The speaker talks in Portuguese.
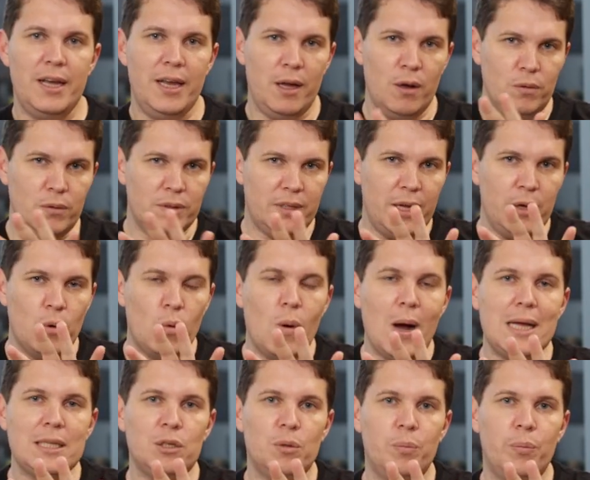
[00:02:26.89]
Eu tenho
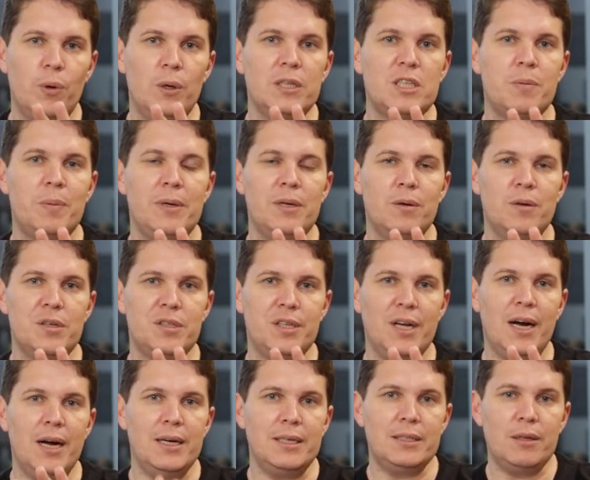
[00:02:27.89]
quatro pontos para
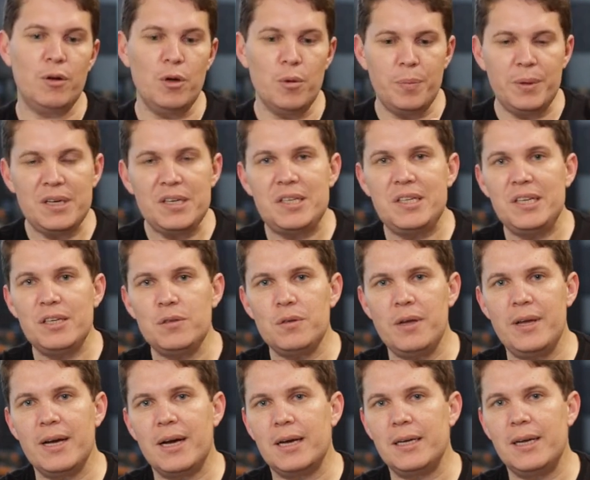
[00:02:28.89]
negociar, então eu
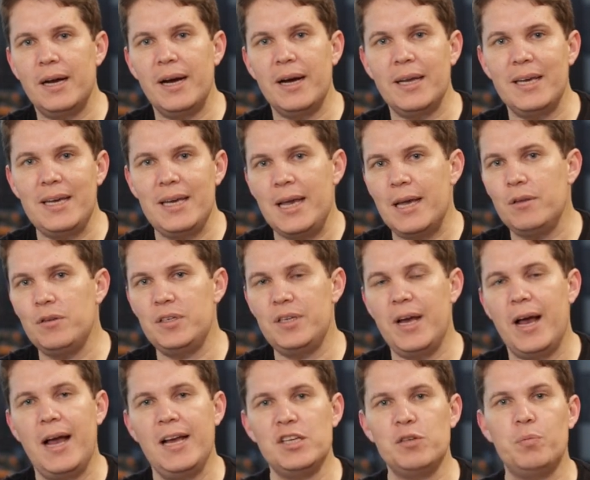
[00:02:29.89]
preciso arrecadar 500
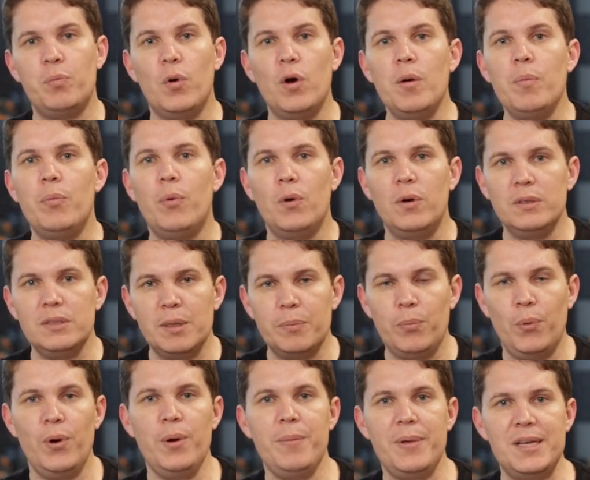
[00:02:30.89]
reais por ponta
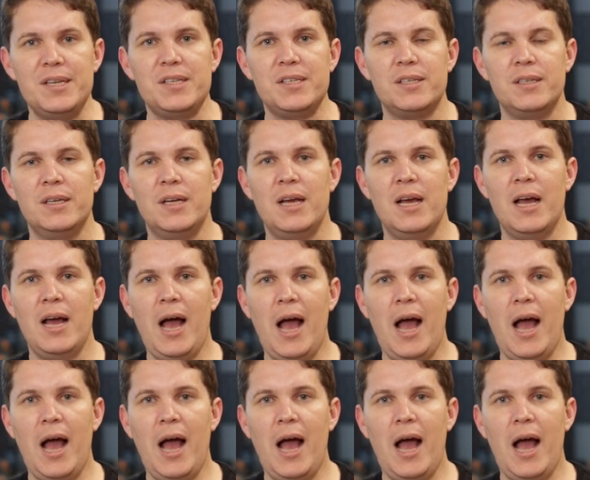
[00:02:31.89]
por mês.